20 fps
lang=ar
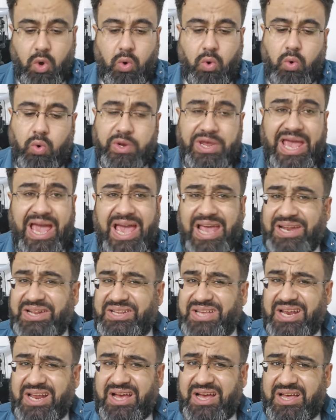ويا هل
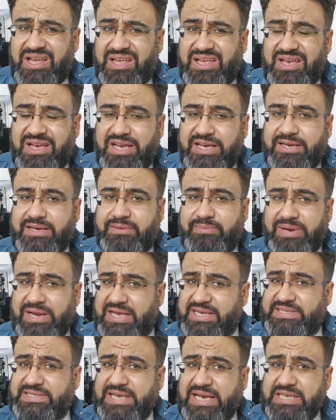ترى
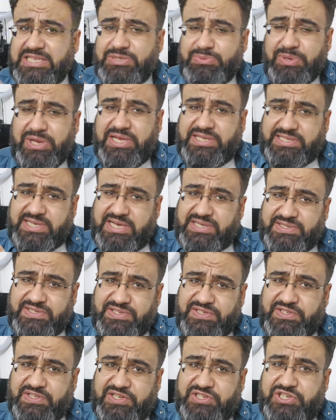بالاساس بالاساس
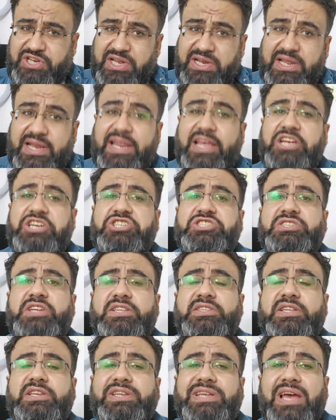اذا رجعنا ليش
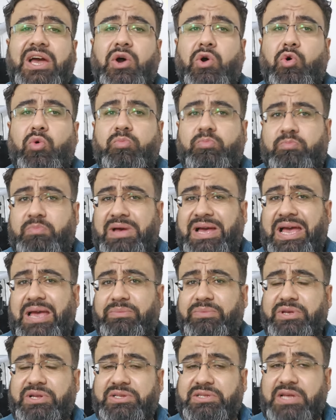نتنياهو ما
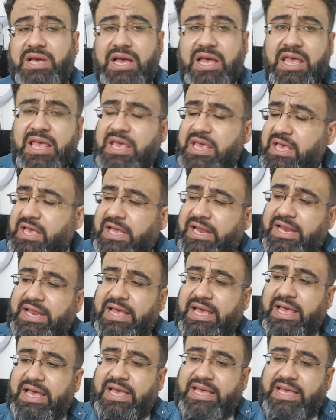عم يرضى ل